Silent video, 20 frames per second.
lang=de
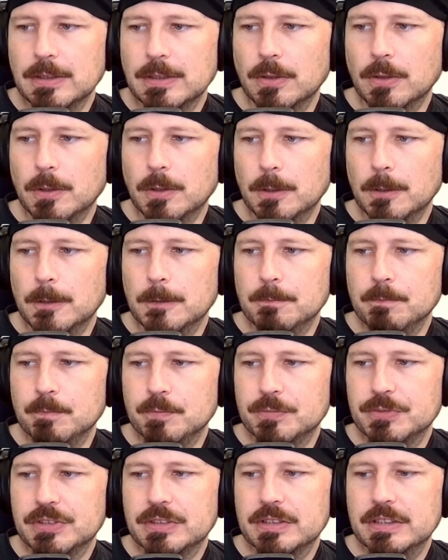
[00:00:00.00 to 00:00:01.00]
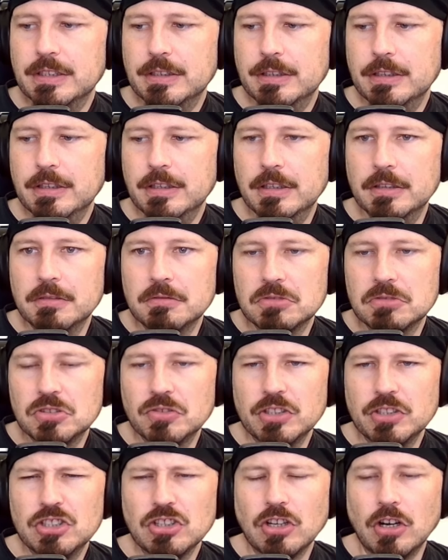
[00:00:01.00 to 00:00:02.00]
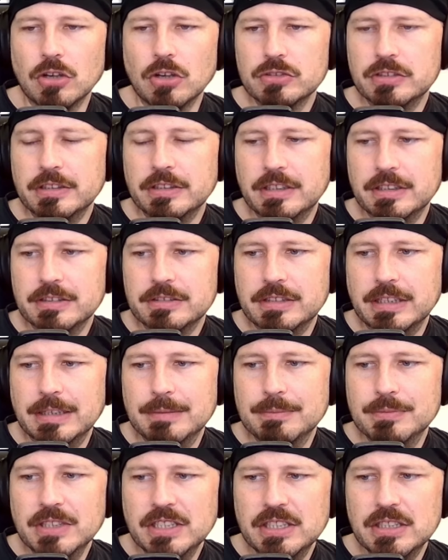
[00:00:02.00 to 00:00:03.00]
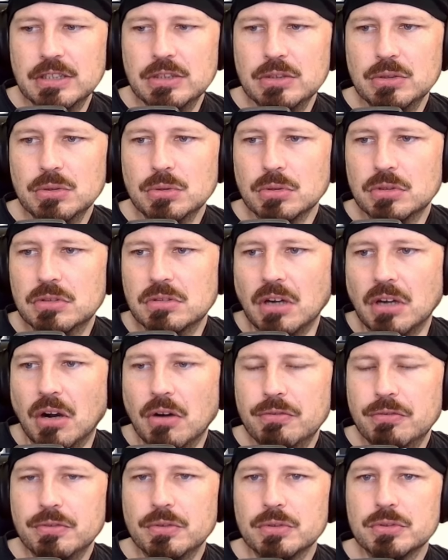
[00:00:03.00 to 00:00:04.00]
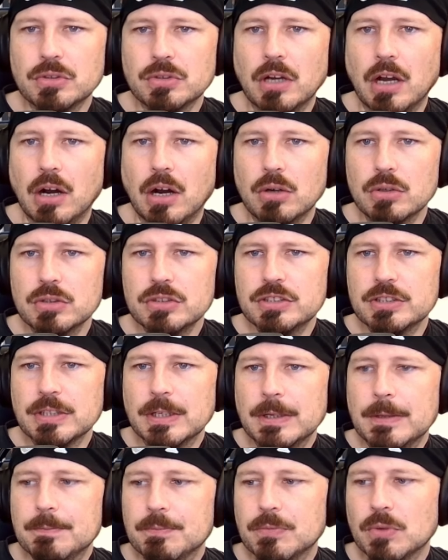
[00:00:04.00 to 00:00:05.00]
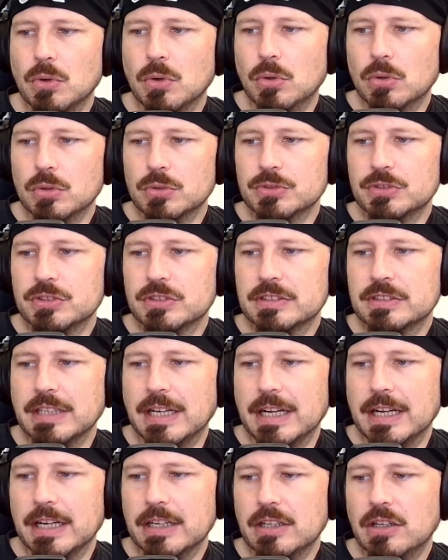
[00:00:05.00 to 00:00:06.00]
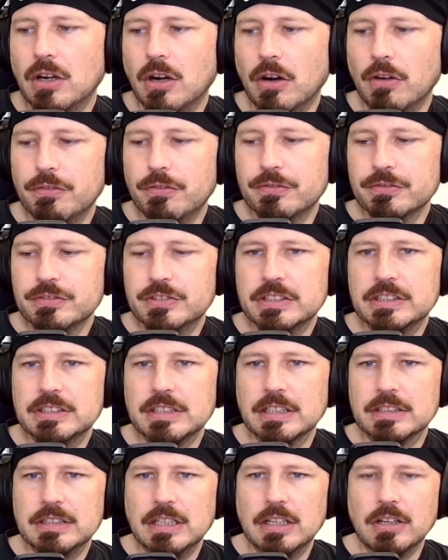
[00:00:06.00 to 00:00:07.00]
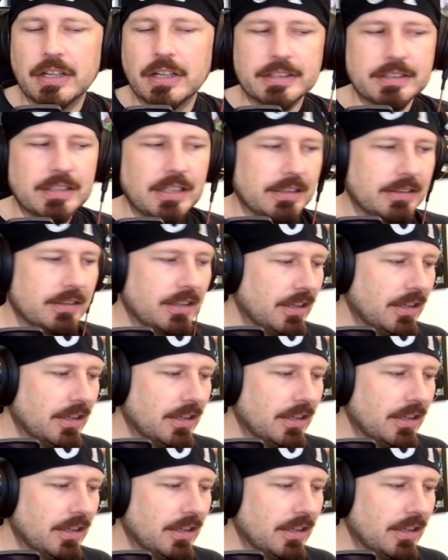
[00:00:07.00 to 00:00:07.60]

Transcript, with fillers: Und die Switch haut halt eben nicht genug Auflösung raus und da kaufen sich dann die Leute halt